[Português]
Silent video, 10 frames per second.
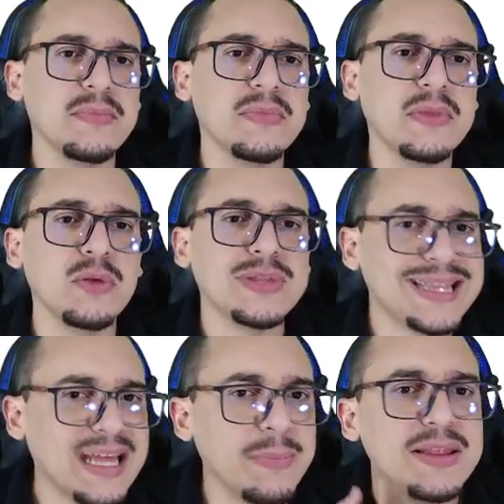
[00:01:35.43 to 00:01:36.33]
O então,
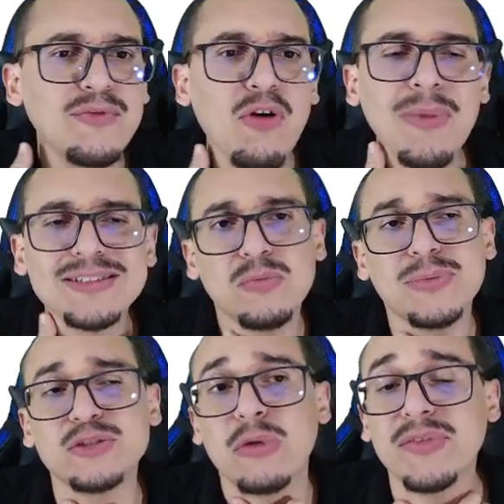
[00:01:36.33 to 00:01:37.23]
tratamento de informação
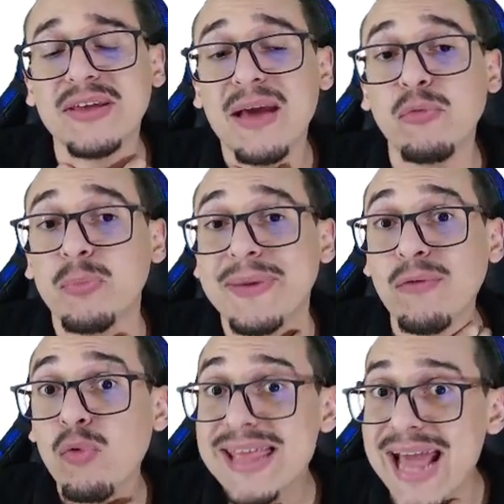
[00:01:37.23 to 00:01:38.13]
pessoal tem, é muito
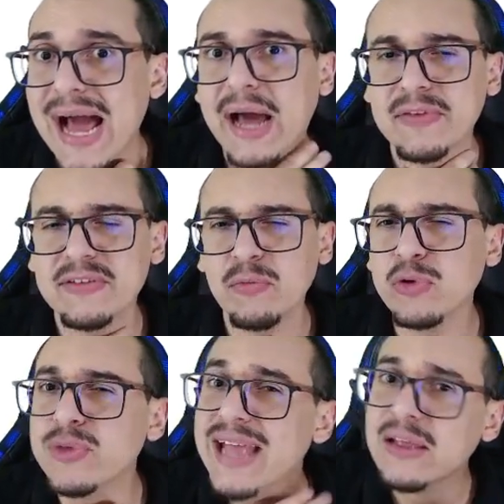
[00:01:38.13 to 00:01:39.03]
peculiar, tem que ser muito
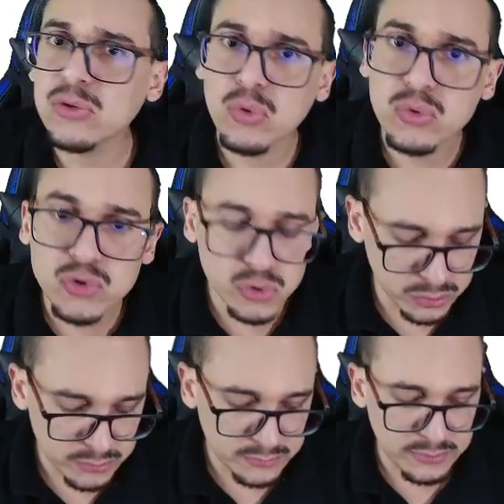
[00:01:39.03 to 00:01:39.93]
cuidadoso,
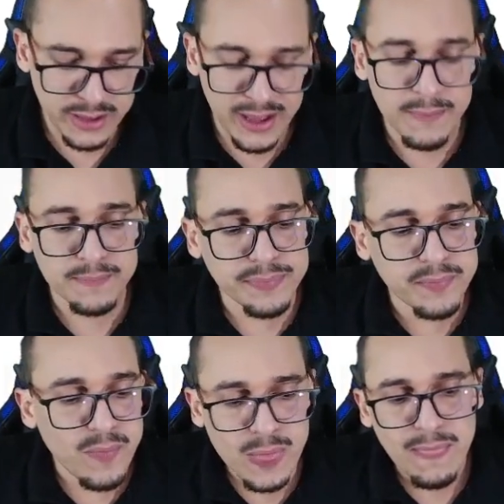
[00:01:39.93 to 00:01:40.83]
tá?
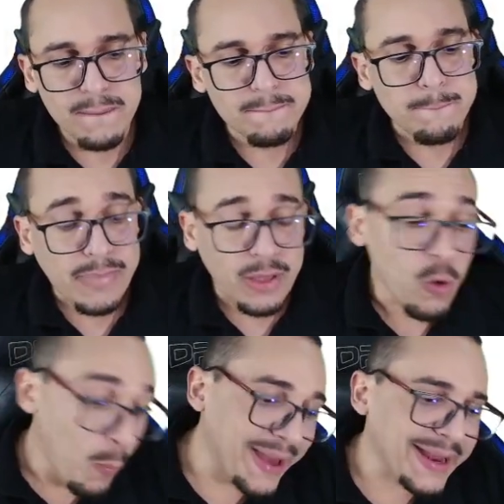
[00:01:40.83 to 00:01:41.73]

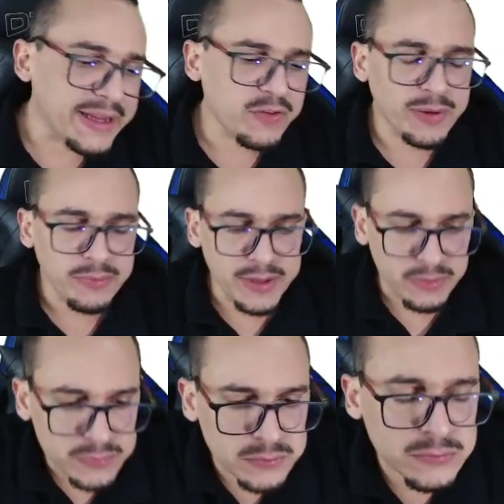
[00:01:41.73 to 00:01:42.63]
Parágrafo 1
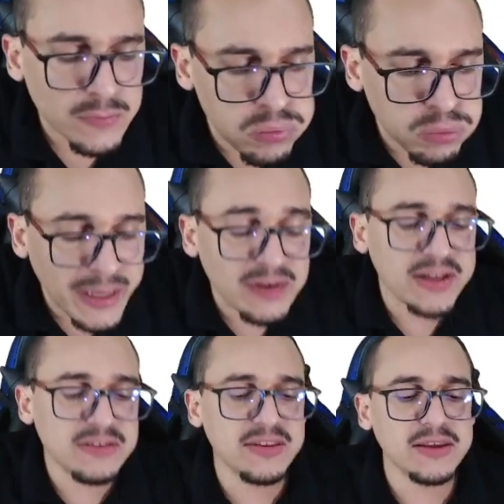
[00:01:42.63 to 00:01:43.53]
ele vai
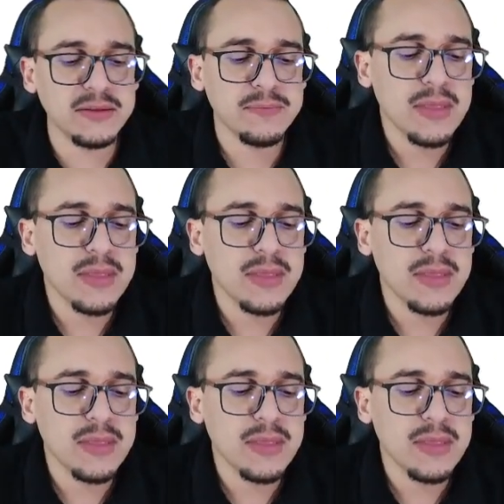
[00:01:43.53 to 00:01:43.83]
dizer que